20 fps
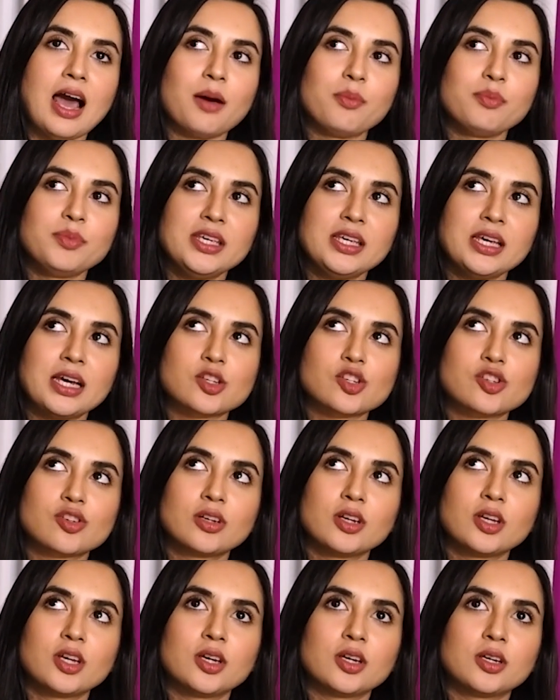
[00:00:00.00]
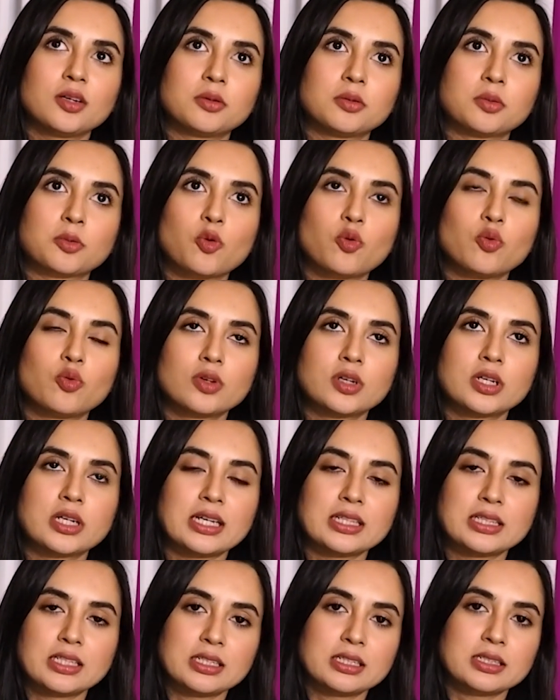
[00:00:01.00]
আমি আসলে
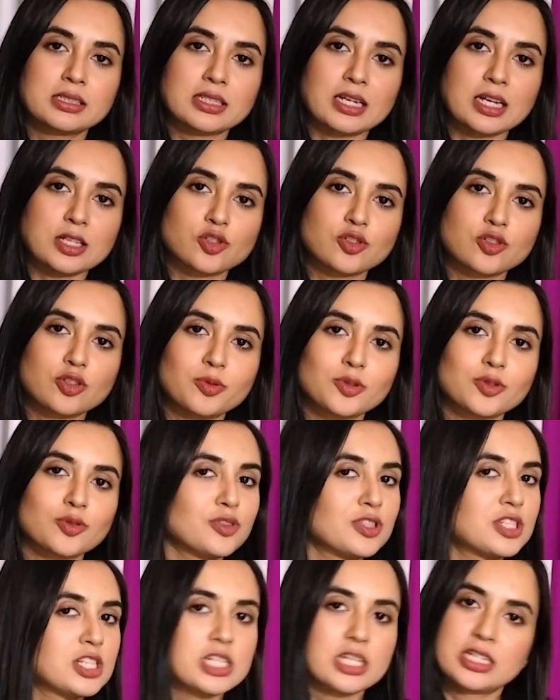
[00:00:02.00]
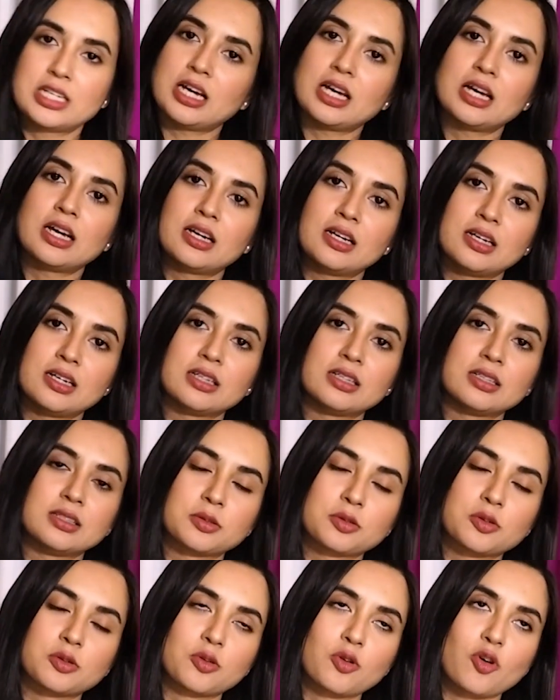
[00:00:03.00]
কোনটাতে স্বাচ্ছন্দ্য বোধ করছি সেটা
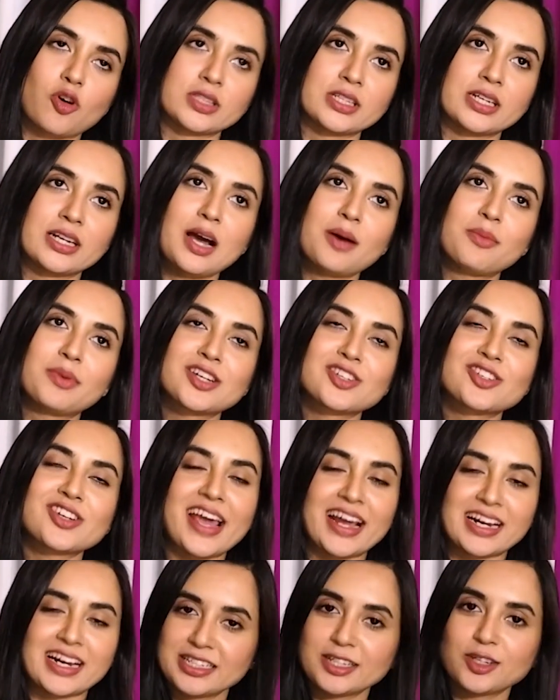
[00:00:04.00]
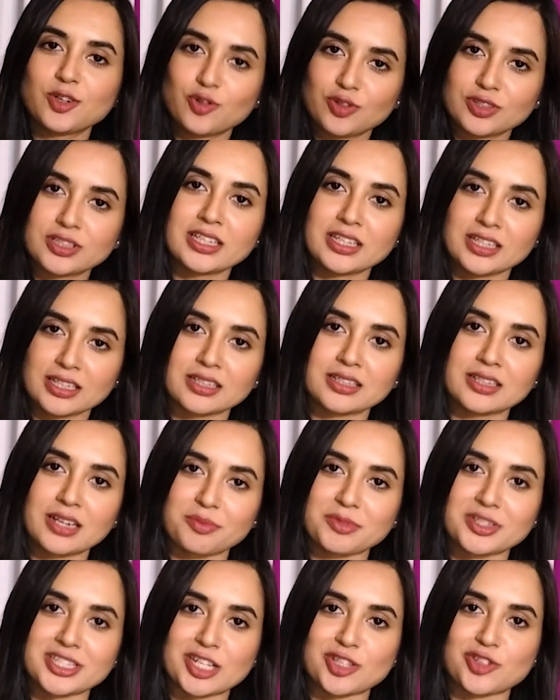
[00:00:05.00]
কথা না আমার আসলে অ্যাক্টিং করতে
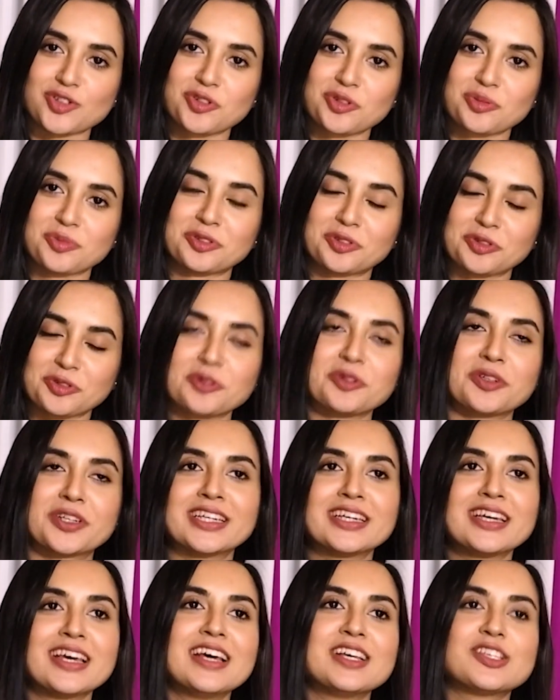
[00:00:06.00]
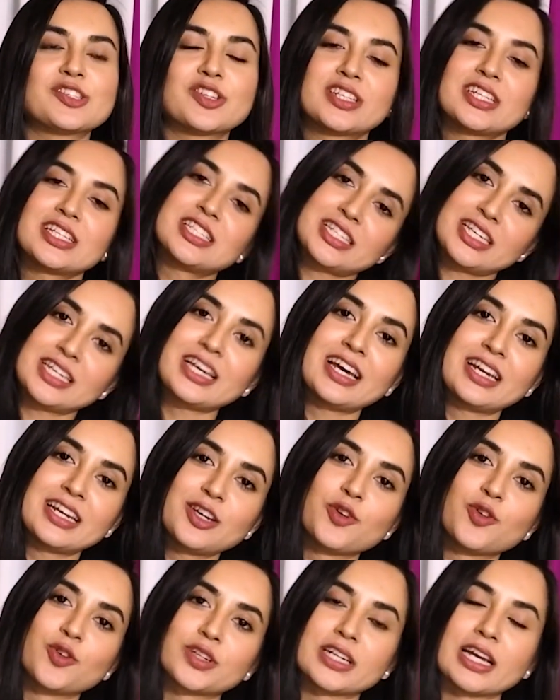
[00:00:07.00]
আমি স্বাচ্ছন্দ্য বোধ করি সেটা
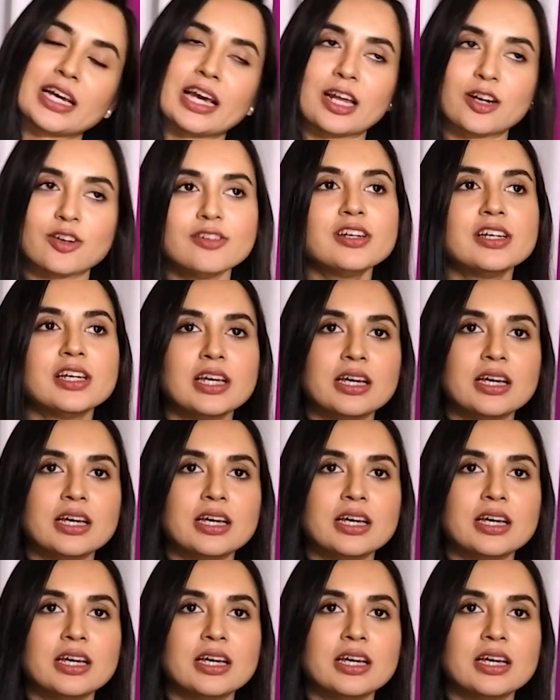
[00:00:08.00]
যেখানেই হোক না কেন